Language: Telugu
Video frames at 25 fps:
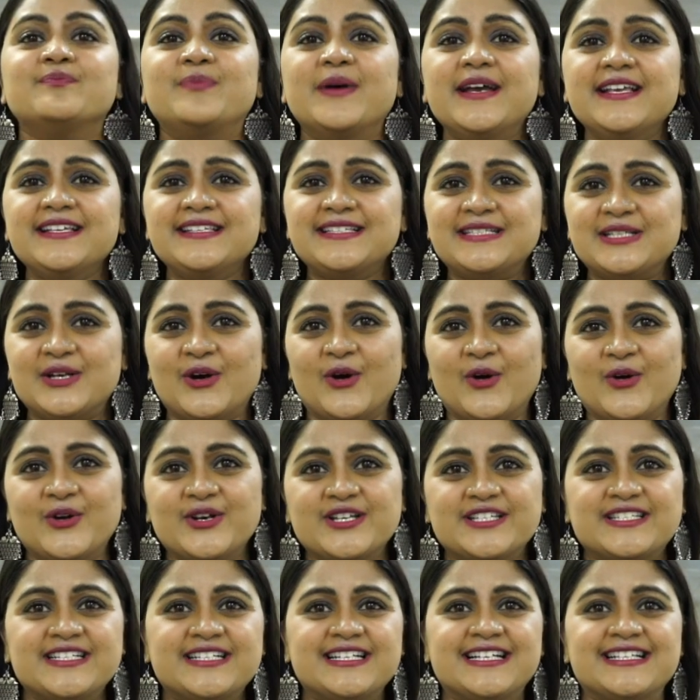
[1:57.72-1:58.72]
బెస్ట్
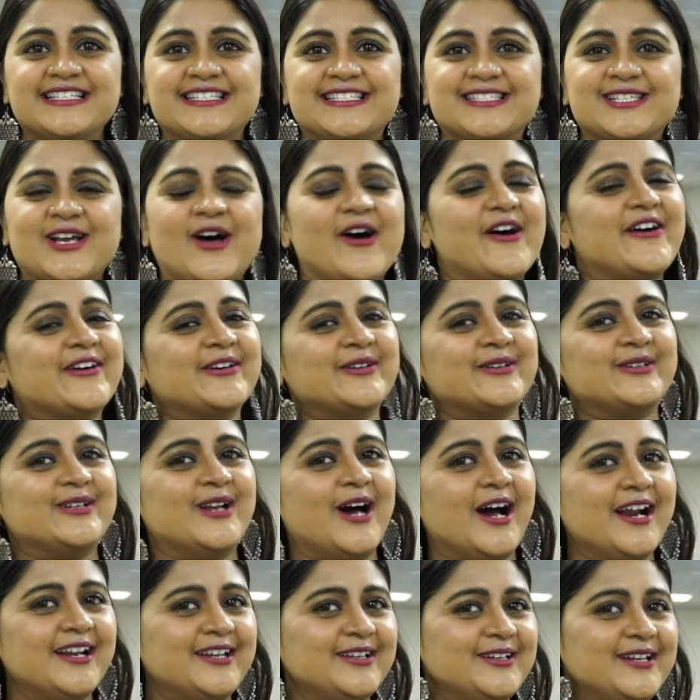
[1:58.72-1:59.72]
ఒరిజినల్ సాంగ్
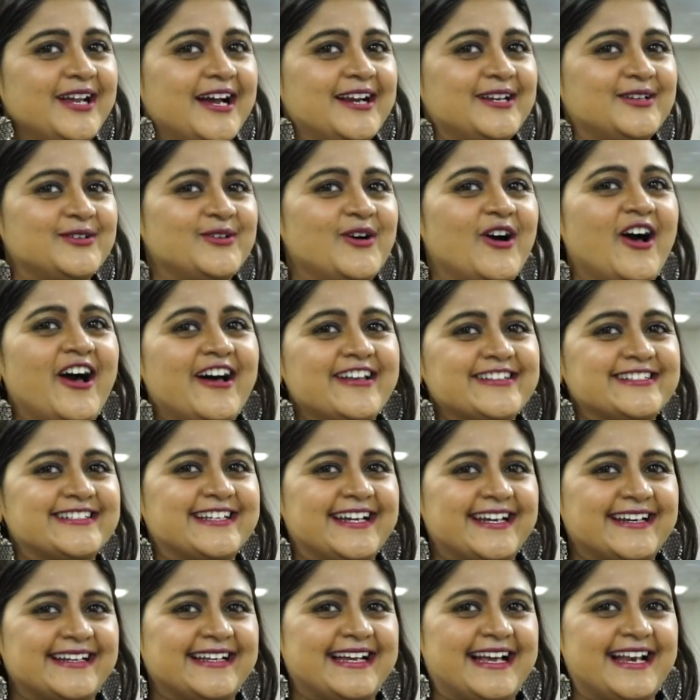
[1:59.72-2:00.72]
నాటు నాటు
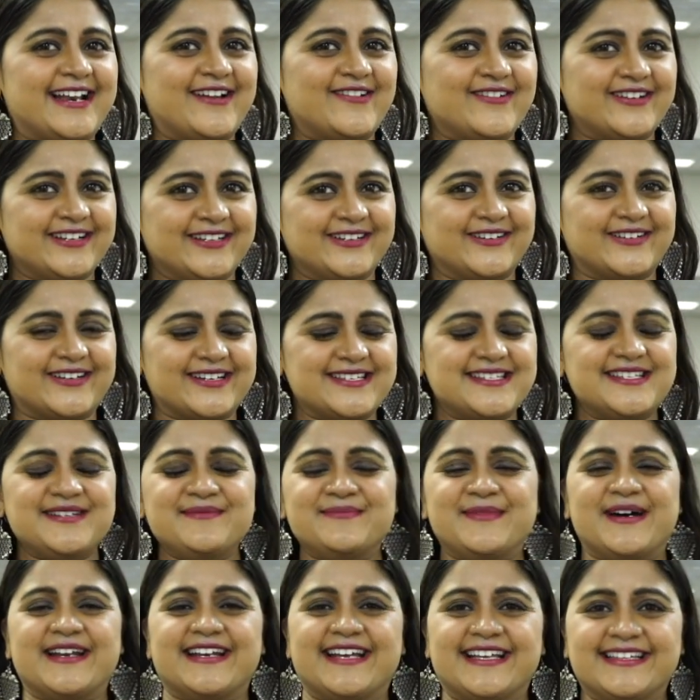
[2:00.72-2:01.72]
ఆస్కార్ గెలవడం గురించి
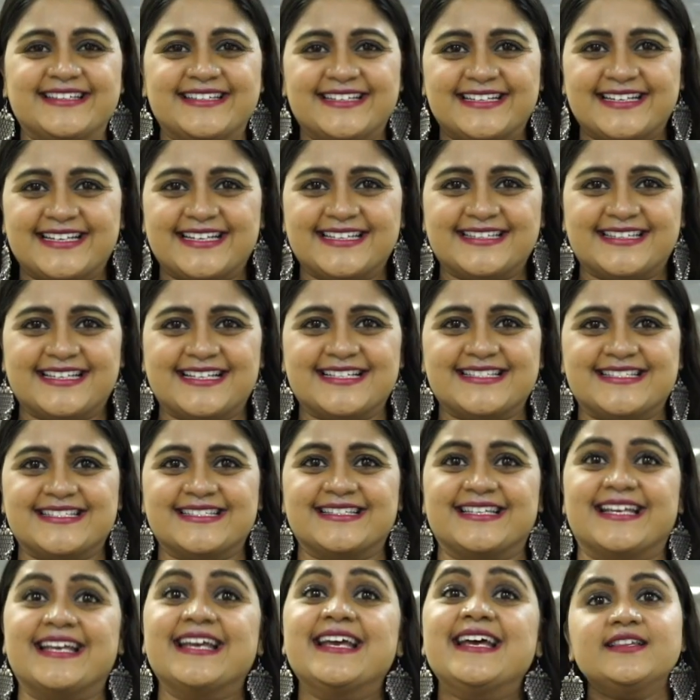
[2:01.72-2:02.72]
మనందరికీ
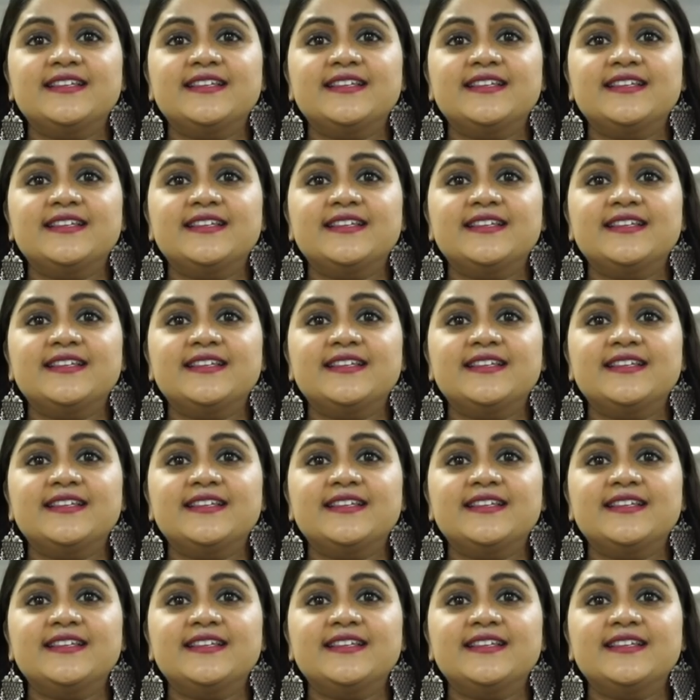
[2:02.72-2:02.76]
తెలిసిందే